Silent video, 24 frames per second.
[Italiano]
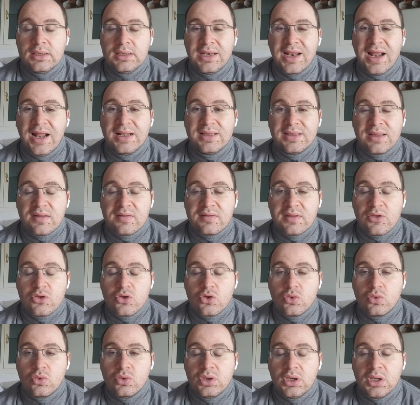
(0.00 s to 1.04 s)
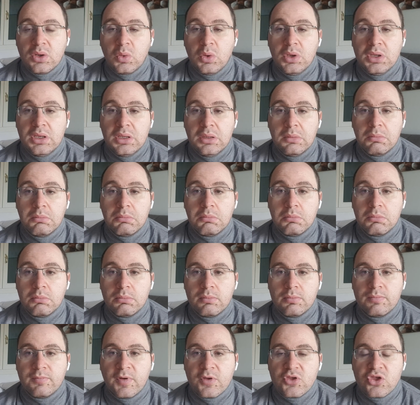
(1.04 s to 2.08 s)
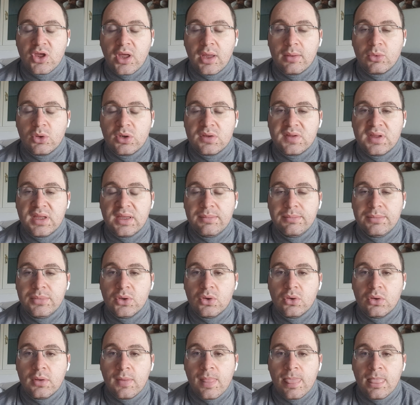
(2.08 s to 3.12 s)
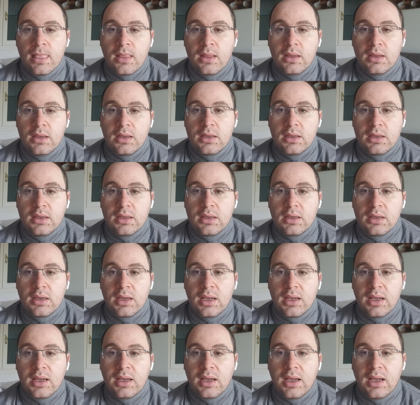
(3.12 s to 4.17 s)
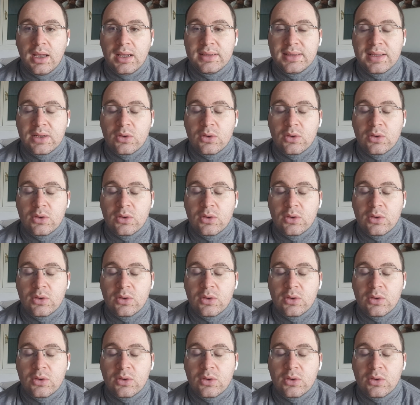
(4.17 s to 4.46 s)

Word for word: in alta stagione, quindi facciamo un esempio, eh, ad